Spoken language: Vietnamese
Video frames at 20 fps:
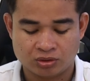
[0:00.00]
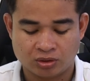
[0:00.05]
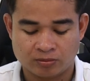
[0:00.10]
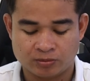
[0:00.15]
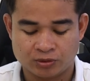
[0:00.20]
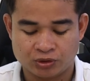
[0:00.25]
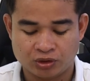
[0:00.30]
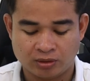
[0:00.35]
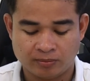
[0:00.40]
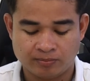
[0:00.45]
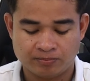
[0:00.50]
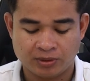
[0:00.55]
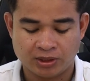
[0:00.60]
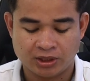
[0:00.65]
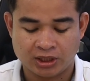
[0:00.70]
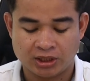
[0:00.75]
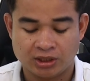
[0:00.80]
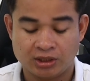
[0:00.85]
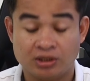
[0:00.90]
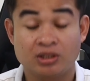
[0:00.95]
trong buổi chóp pe
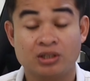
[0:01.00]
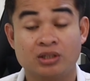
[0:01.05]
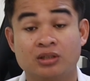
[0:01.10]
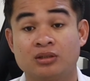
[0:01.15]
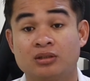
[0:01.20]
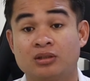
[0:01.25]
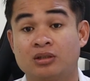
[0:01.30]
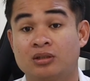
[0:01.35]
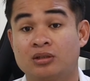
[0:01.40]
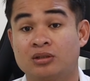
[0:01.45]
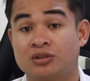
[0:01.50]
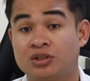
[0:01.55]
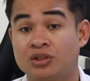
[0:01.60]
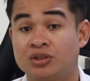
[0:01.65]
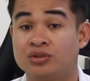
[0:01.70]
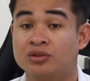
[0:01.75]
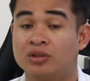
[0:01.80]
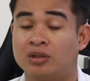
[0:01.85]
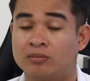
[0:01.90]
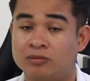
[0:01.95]
đại dương
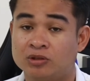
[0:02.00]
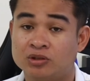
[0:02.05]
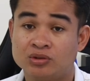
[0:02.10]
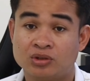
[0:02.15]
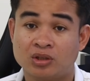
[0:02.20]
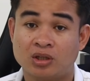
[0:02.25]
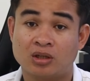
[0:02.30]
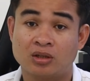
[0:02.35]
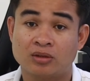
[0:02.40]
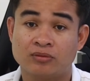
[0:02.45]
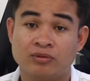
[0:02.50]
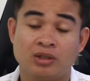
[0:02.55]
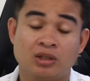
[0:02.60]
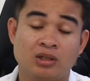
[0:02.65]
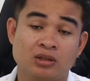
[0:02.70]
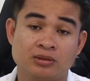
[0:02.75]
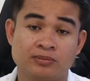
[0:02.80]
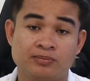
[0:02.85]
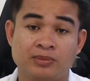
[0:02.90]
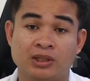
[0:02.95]
chật chỏm năng tròn ai về
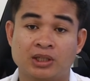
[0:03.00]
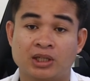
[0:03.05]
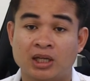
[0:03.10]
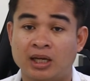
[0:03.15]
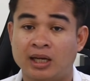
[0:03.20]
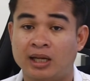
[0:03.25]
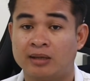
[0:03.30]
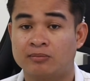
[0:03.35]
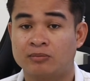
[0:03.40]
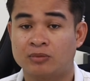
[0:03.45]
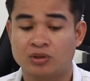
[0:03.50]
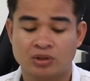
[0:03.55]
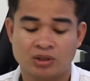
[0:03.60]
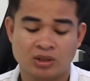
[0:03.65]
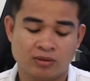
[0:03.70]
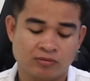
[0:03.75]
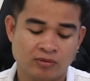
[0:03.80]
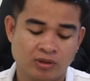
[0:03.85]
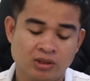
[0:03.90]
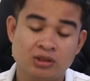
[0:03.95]
lư bị khăn một
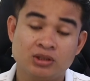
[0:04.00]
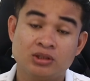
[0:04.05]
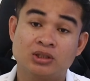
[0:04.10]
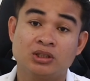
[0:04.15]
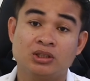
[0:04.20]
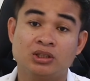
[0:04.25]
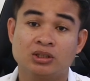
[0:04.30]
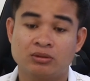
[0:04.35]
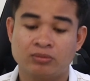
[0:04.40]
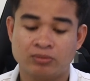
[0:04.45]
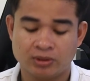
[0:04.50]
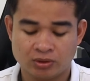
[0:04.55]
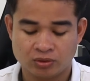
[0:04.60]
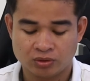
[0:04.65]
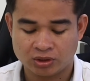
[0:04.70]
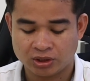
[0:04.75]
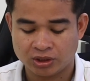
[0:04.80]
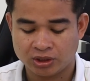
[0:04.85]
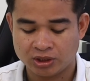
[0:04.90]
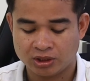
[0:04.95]
tịch với cứ dân thưa
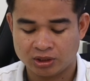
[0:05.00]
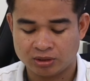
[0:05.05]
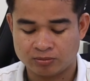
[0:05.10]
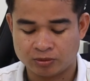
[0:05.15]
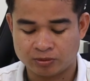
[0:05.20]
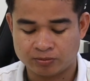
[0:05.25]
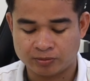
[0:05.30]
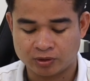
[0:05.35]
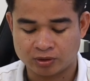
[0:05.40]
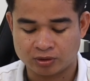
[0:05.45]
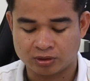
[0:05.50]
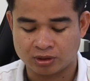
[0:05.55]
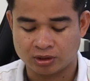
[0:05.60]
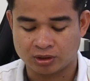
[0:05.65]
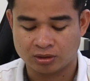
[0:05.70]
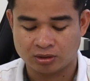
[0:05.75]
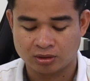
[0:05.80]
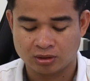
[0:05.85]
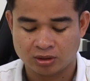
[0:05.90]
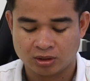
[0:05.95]
đôi khi nhầm bông bò
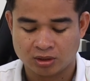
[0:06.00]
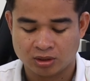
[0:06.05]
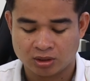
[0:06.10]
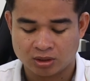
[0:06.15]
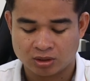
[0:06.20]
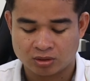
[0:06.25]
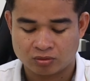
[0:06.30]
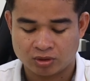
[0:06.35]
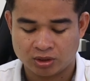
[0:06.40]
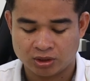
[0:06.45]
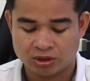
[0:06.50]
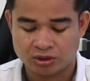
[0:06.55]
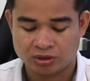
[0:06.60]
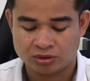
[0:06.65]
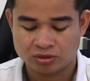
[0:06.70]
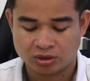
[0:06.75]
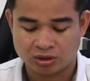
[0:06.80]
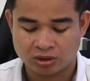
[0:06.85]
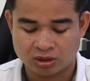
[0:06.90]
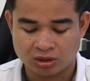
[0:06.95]
này và dương
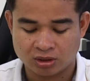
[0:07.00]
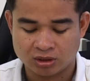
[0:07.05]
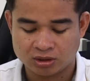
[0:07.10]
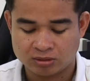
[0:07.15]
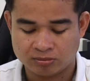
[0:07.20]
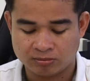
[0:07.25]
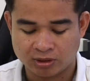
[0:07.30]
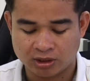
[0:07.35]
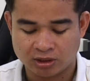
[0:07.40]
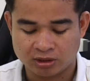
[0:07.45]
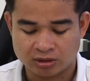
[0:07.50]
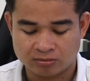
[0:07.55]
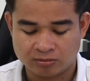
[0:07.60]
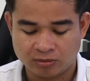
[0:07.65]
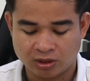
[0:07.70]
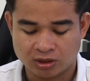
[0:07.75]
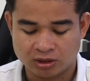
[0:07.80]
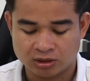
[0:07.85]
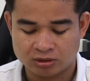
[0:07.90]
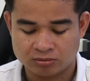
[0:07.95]
chọn là lướt lấy nó
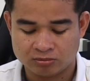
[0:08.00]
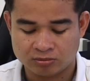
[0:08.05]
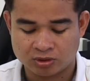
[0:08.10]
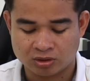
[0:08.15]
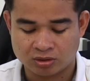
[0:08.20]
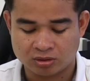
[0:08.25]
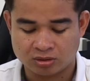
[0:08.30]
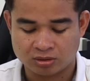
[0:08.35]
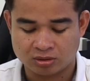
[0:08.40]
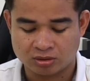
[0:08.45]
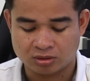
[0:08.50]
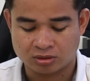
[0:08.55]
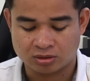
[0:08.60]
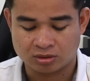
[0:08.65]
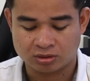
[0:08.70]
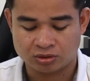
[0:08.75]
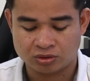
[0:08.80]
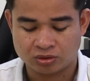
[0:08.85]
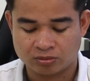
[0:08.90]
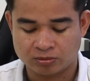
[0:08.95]
mà lấy nhưng rồi
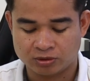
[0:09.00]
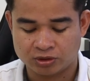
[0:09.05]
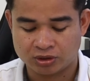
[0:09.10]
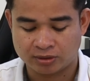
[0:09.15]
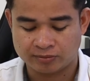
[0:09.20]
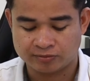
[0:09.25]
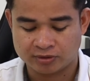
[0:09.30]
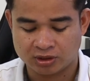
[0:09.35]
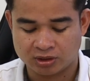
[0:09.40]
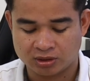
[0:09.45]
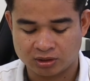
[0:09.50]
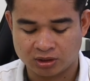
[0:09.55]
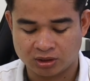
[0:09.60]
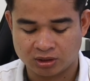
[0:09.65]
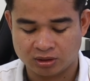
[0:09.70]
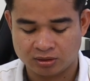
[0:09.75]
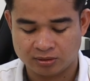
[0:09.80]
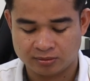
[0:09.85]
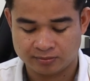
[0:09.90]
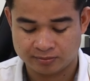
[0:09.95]
trong một chọc sẵn
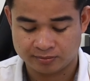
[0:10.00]
này